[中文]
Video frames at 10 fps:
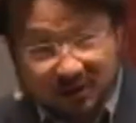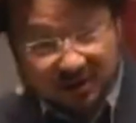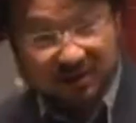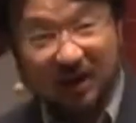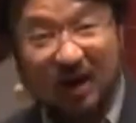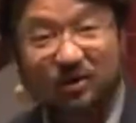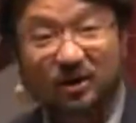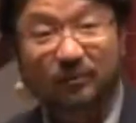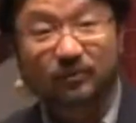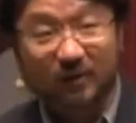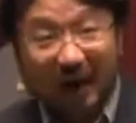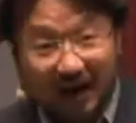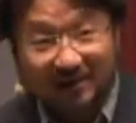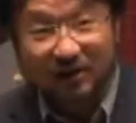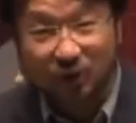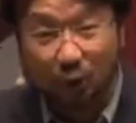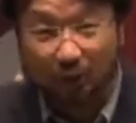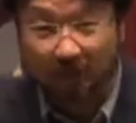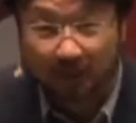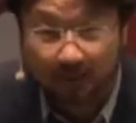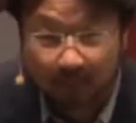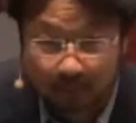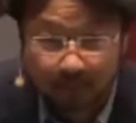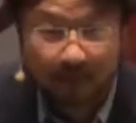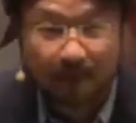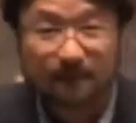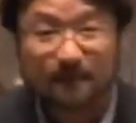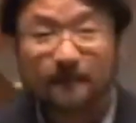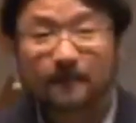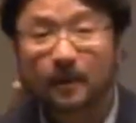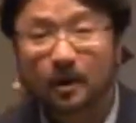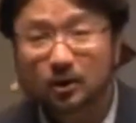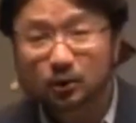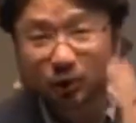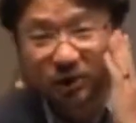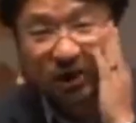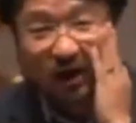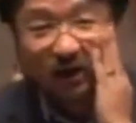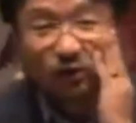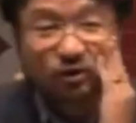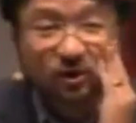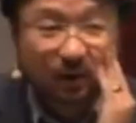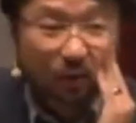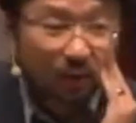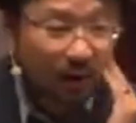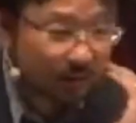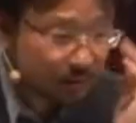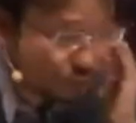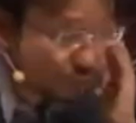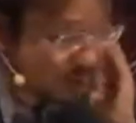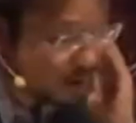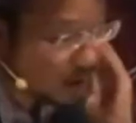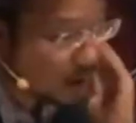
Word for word: 这样的人他还在教会里面。所以，亲爱的弟兄姐妹，我们很注意，